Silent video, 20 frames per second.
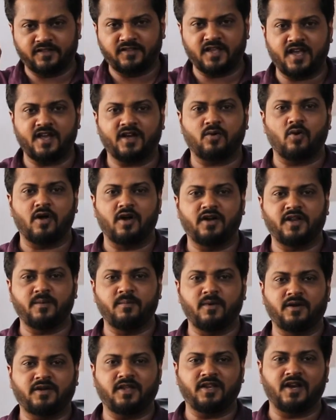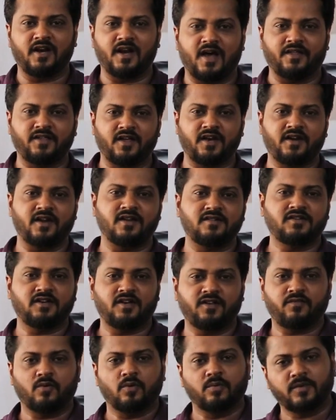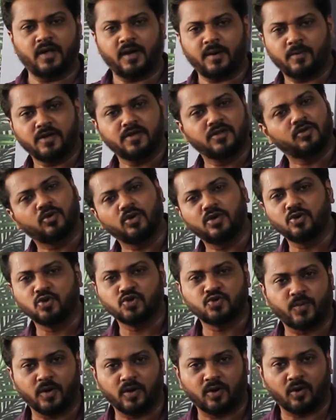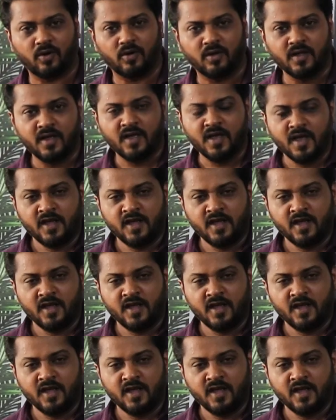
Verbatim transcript: அதே குவாலிட்டி மெட்டீரியல் அதே டென்சிட்டி ஃபோம் தான் நம்ம இதுக்கு யூஸ் பண்ணுறோம்